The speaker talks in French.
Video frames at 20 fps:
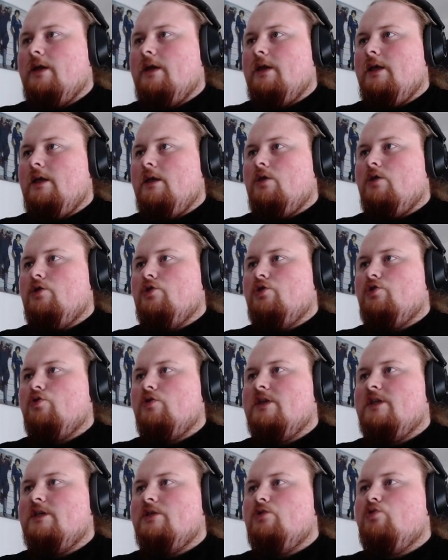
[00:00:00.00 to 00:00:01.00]
Et
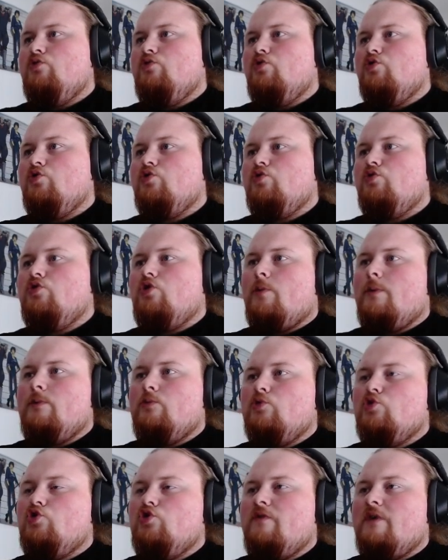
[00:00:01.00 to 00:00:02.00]
sur les quêtes du dojo,
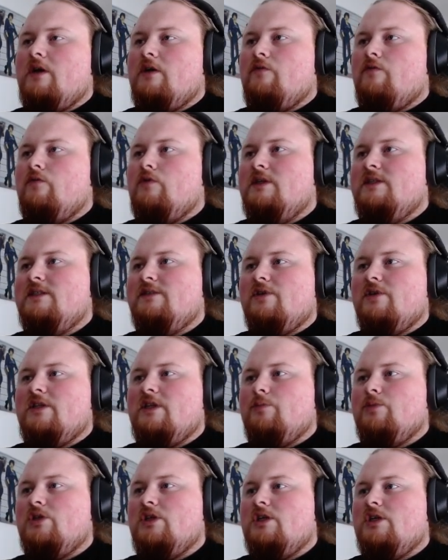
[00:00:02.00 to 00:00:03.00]
normalement, je devrais les avoir
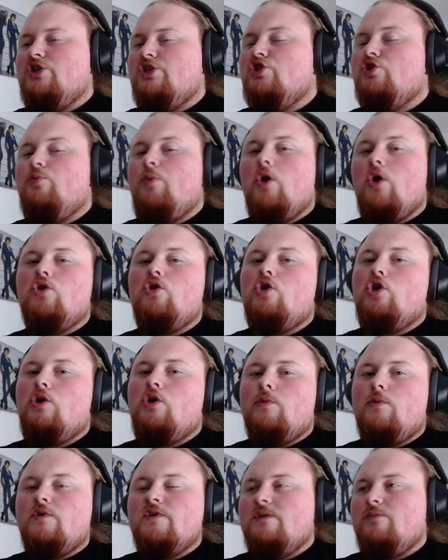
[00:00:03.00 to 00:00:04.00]
terminées. Là, je ne les ai pas encore
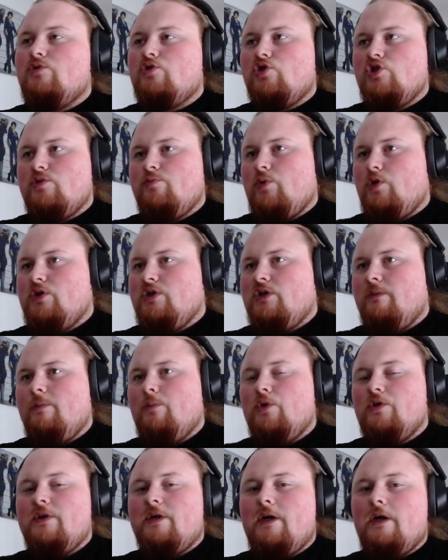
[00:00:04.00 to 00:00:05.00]
commencées parce que je n'ai pas
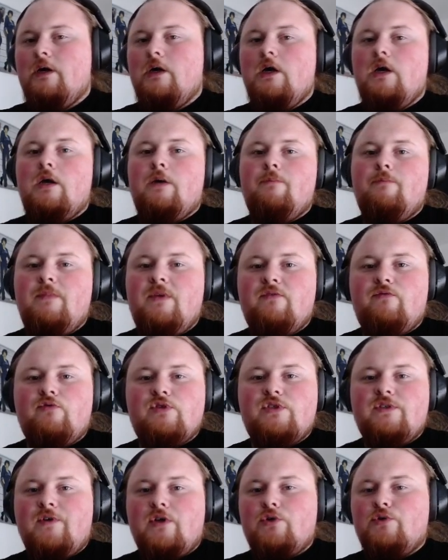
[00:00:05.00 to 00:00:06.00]
entamé Pandala. Mais il
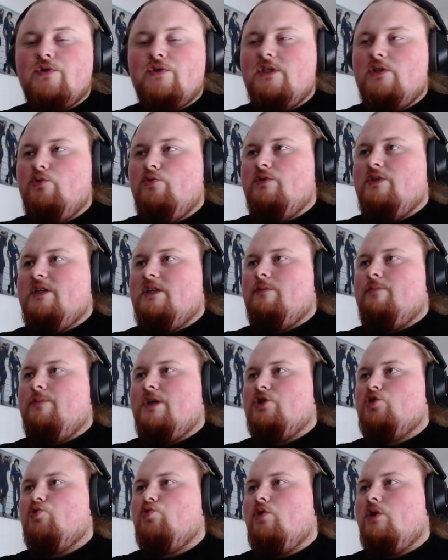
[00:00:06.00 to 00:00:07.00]
faut savoir que c'est une quête
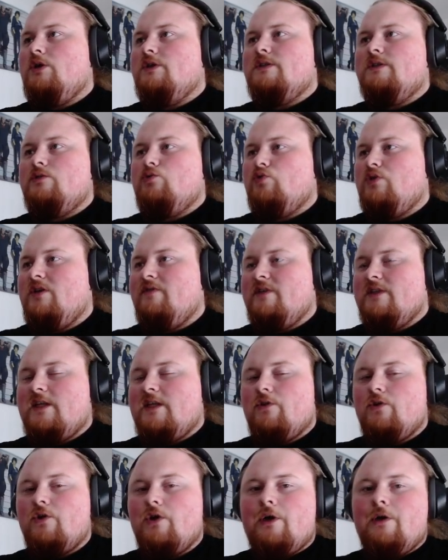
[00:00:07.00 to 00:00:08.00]
par jour, hein, c'est toutes les
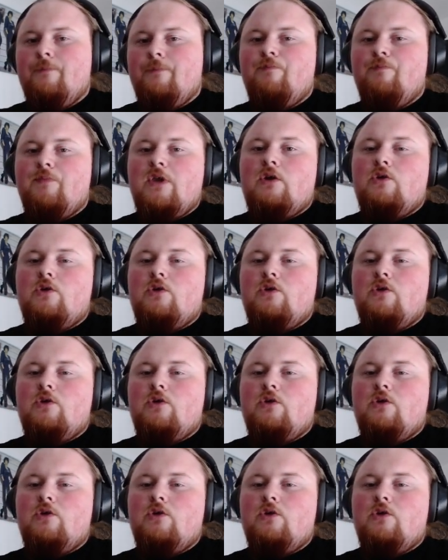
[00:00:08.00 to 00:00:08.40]
24 heures.